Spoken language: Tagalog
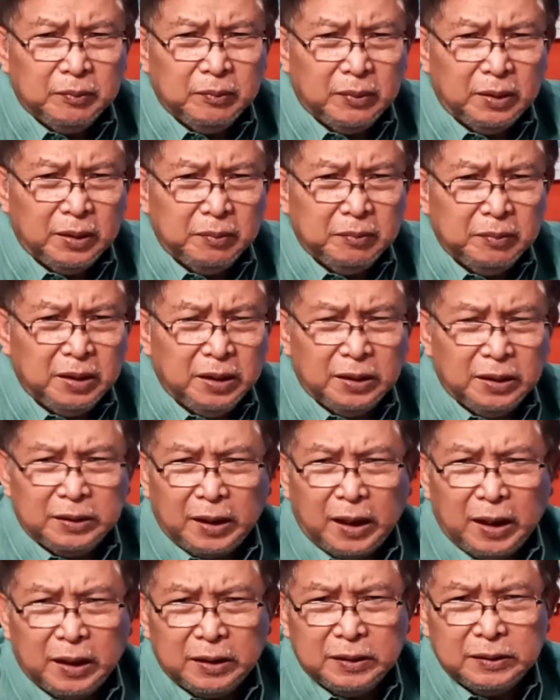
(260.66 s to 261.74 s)
mga
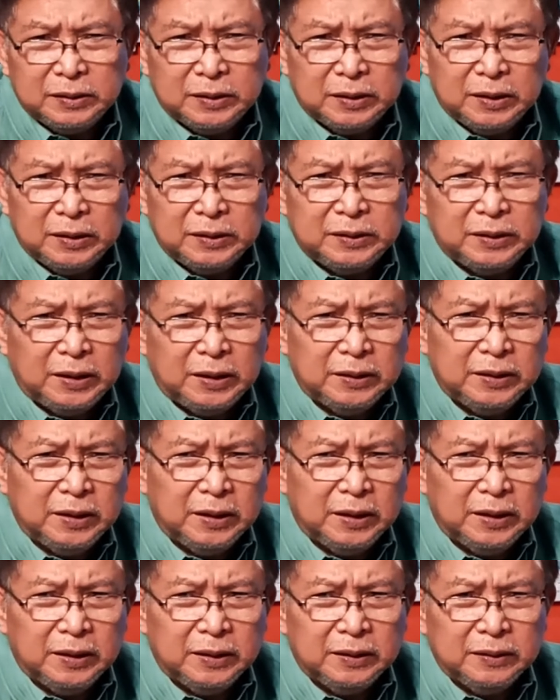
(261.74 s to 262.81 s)
military sa
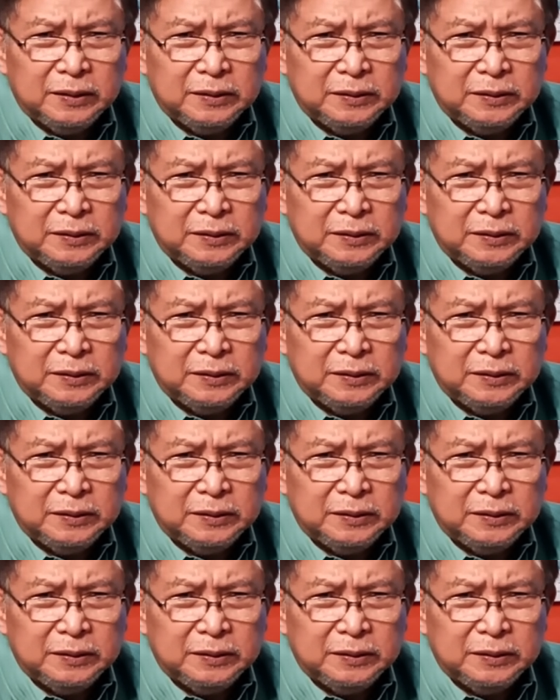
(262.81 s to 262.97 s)
kalsada,